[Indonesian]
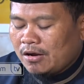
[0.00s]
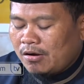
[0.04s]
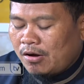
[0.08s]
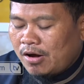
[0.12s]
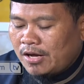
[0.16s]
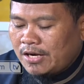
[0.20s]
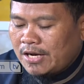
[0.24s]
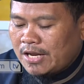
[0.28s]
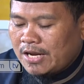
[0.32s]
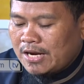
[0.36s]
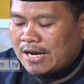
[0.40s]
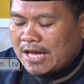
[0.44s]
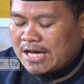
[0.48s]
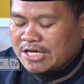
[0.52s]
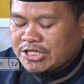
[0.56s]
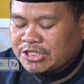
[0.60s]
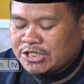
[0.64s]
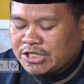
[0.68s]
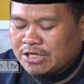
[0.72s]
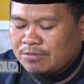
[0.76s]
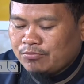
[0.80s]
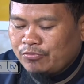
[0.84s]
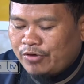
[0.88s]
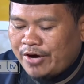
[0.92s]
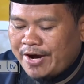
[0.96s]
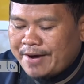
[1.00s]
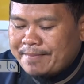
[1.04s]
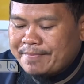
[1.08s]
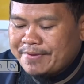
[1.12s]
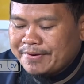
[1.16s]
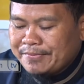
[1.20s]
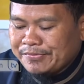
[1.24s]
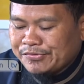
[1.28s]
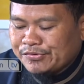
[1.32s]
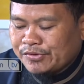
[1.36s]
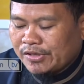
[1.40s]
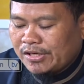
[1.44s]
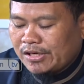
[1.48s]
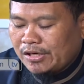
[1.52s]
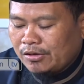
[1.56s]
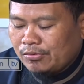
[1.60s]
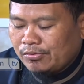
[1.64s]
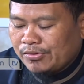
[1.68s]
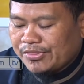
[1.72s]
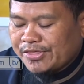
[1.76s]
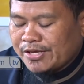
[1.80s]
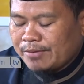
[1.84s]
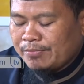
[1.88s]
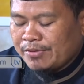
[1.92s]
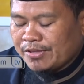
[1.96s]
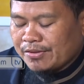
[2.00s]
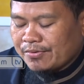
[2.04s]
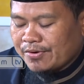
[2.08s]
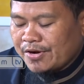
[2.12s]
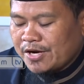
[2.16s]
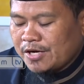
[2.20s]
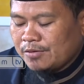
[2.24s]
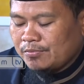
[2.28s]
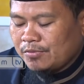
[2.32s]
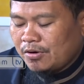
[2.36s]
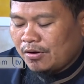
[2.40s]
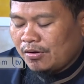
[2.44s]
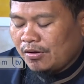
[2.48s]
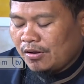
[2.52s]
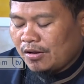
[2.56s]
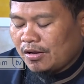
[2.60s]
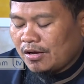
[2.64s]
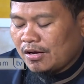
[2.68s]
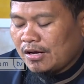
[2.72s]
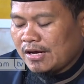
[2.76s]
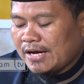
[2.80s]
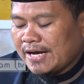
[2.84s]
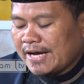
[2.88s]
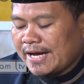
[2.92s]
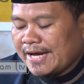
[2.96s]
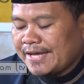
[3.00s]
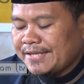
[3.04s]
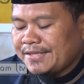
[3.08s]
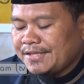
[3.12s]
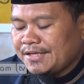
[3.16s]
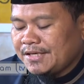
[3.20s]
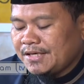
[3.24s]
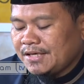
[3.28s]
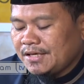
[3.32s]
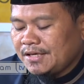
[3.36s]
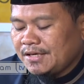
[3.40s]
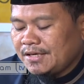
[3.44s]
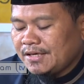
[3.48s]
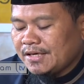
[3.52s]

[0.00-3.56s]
قال الشيخ محمد بن صالح العثيمين رحمه الله هذه هي